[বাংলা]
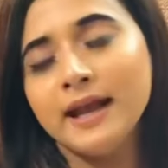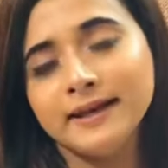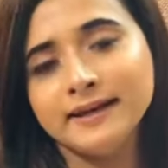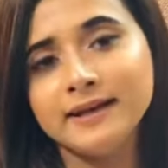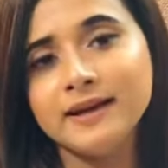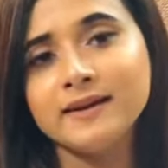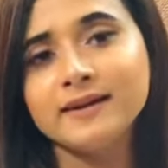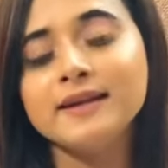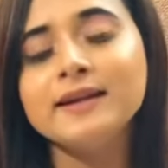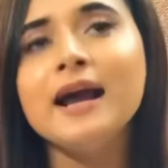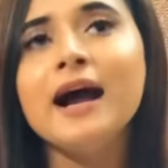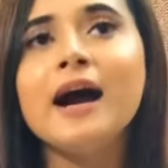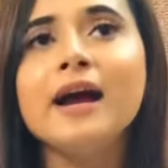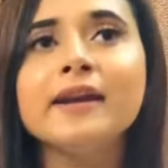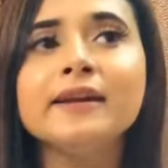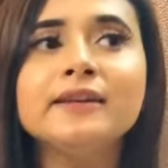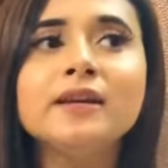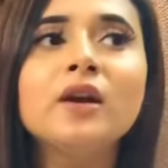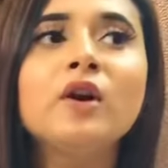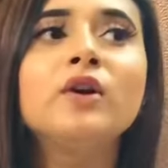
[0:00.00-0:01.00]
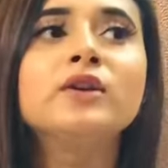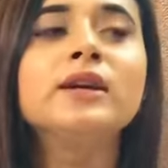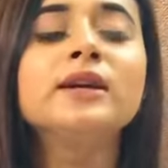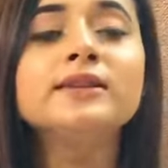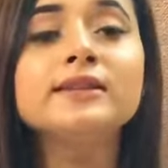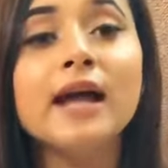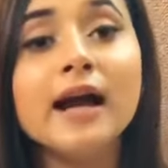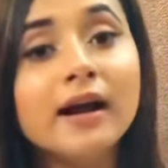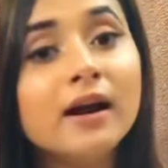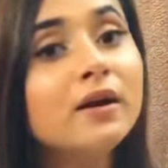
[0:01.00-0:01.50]
এটা আর কি আরেকটা কথা
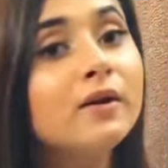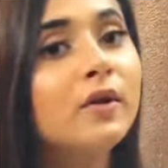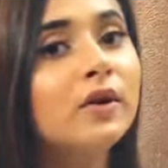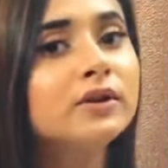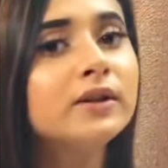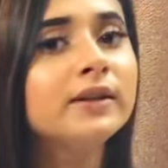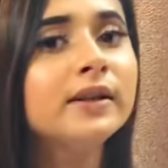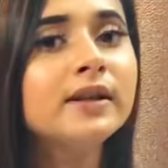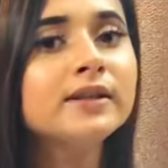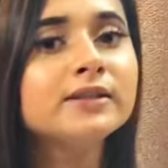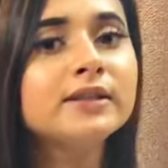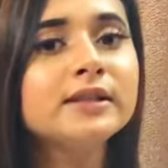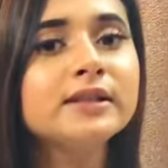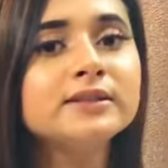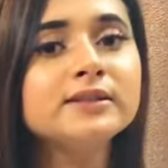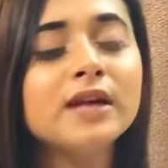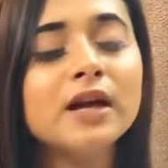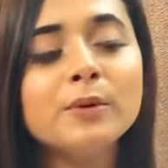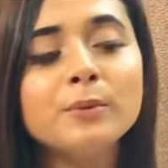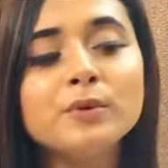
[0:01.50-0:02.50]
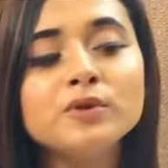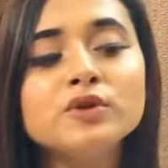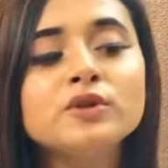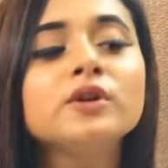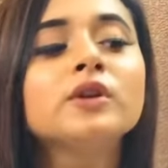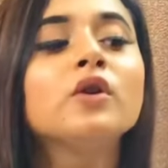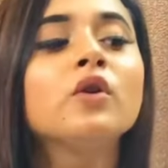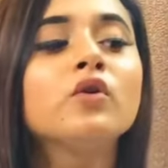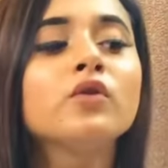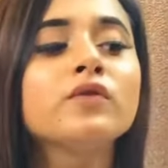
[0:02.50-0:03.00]
টাকার কথাটা যে চার
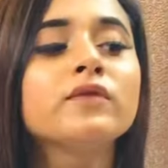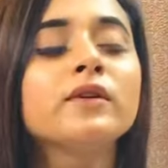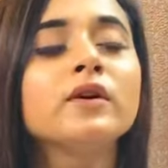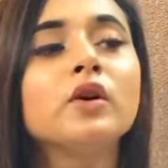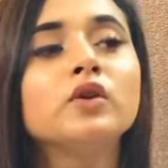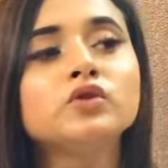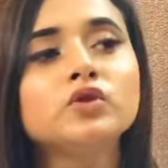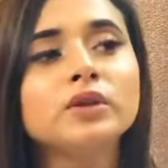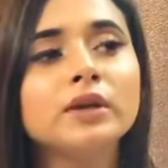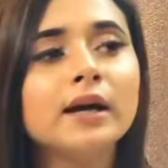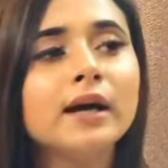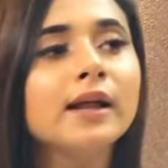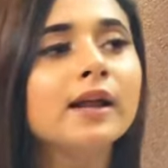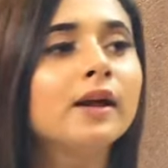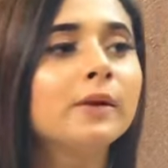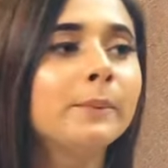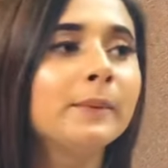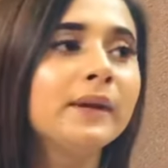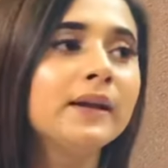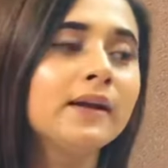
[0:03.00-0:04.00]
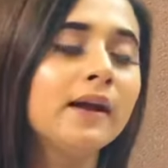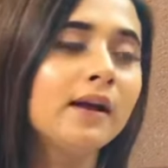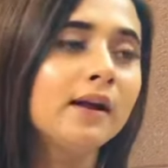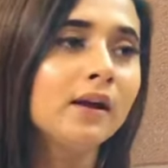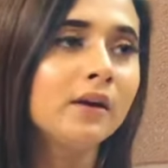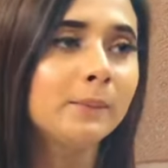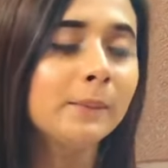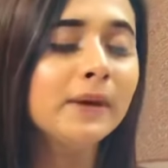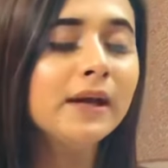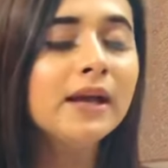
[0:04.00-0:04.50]
বছরের কোর্সে কত টাকা লাগবে না
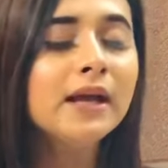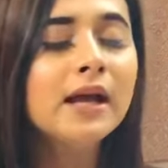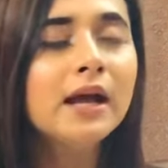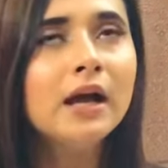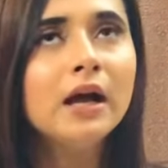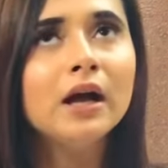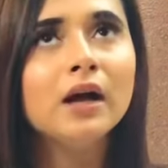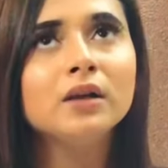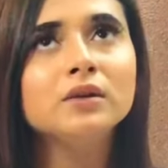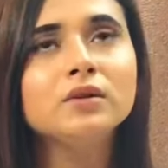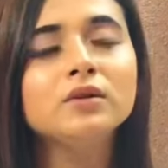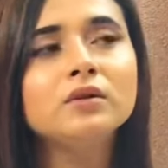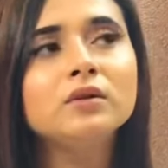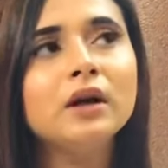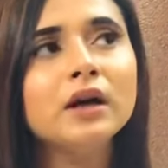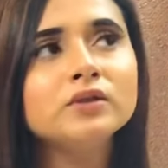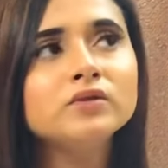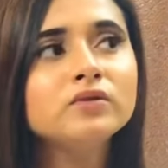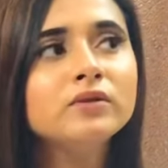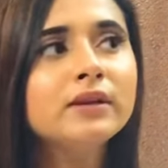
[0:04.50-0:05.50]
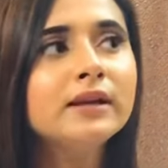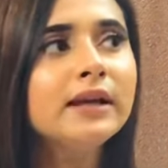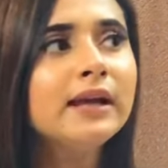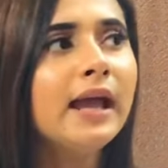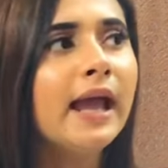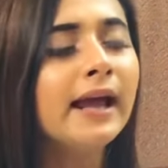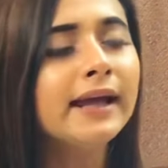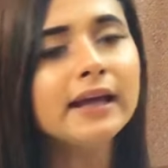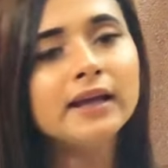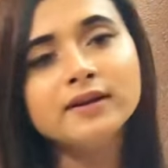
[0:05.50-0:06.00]
লাগবে তো আসলে
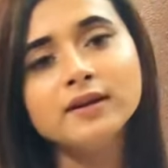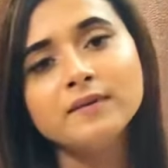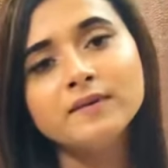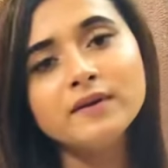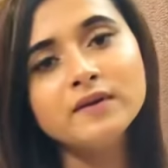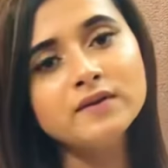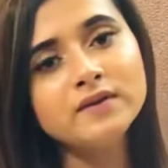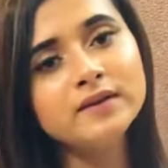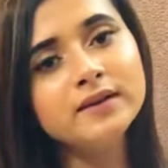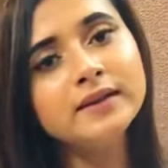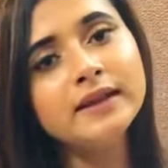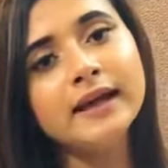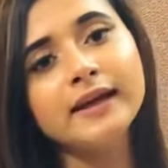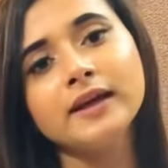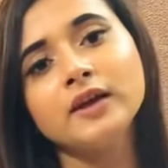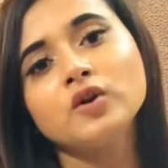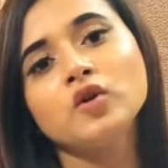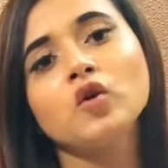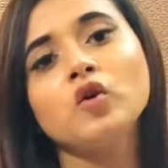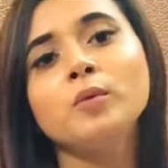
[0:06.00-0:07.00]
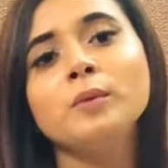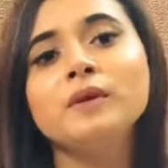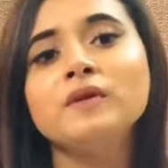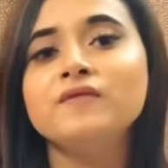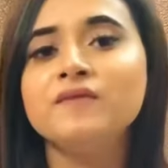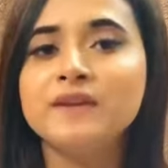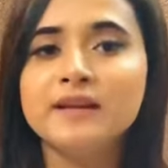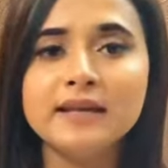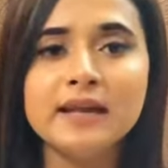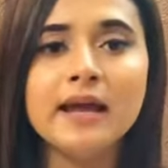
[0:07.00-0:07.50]
এক একটা ভার্সিটিতে এক এক রকমের
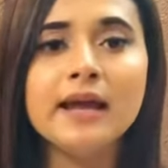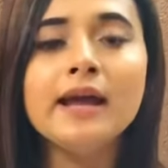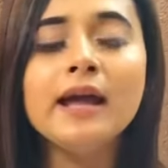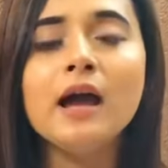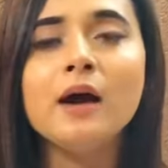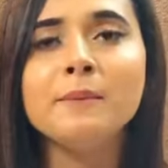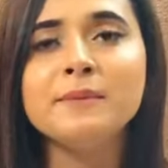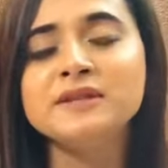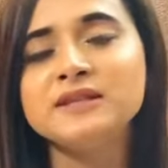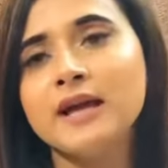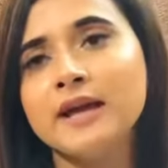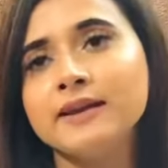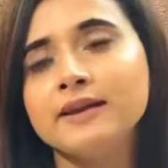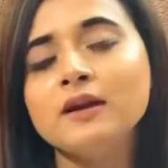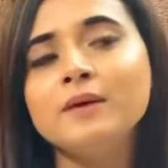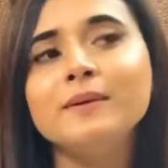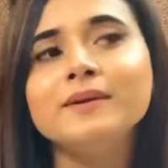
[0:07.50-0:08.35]
ফি নেয় আমি জানি না